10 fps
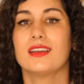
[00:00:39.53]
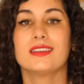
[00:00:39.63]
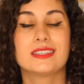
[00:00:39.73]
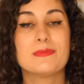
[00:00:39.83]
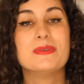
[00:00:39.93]

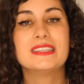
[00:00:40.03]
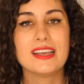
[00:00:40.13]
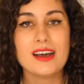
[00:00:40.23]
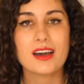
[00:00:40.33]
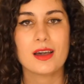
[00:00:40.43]
C'est
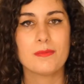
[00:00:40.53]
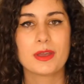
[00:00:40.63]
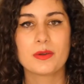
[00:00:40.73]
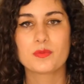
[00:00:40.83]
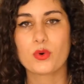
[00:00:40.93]
bizarre, hein,
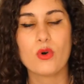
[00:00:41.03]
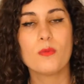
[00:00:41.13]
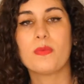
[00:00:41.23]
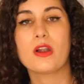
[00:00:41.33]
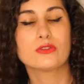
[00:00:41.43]
mais pourquoi
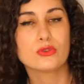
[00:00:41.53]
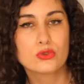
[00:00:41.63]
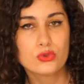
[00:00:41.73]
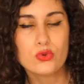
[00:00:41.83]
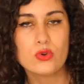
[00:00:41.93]
on parle de
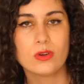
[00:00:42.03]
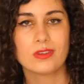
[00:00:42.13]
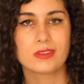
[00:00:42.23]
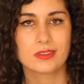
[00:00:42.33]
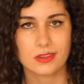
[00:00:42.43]
tout
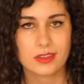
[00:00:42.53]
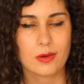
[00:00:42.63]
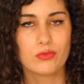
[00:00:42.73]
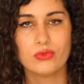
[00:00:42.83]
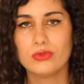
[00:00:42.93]
sans
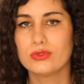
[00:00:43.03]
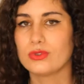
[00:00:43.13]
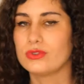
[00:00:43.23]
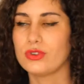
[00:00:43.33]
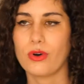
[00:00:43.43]
tabou,
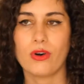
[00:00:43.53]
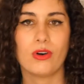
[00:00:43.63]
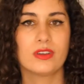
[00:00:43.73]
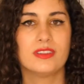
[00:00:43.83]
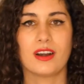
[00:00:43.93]
de
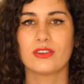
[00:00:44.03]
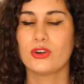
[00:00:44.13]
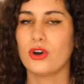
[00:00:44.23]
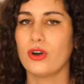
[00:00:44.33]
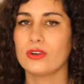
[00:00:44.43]
drogue,
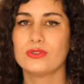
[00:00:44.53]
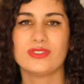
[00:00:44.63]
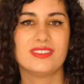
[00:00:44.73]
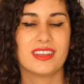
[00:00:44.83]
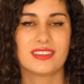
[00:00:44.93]
d'alcool, de
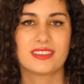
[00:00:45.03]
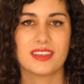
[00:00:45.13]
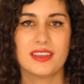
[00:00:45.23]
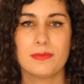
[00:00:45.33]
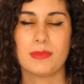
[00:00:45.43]

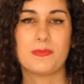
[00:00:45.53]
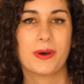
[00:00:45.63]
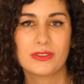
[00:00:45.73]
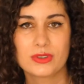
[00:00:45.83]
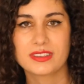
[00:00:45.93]
décès, mais
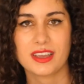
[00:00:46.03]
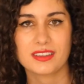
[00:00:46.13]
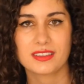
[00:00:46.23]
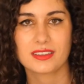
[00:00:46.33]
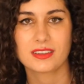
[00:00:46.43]
pas de
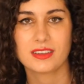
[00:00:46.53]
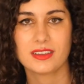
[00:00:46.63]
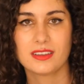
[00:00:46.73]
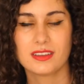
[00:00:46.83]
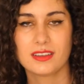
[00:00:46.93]
sexe
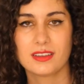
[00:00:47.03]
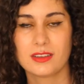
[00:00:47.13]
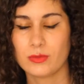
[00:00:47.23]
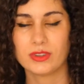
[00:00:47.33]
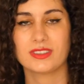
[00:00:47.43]

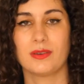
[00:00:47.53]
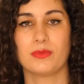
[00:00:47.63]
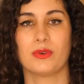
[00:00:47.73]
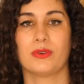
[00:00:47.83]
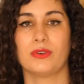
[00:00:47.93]
Moi, ça
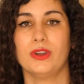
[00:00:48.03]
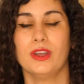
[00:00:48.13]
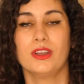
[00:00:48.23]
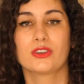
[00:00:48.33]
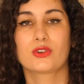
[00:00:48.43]
me...
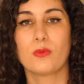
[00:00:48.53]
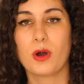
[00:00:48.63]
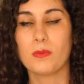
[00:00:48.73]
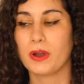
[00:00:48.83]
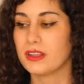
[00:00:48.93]
Je
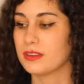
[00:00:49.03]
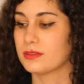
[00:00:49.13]
comprends pas.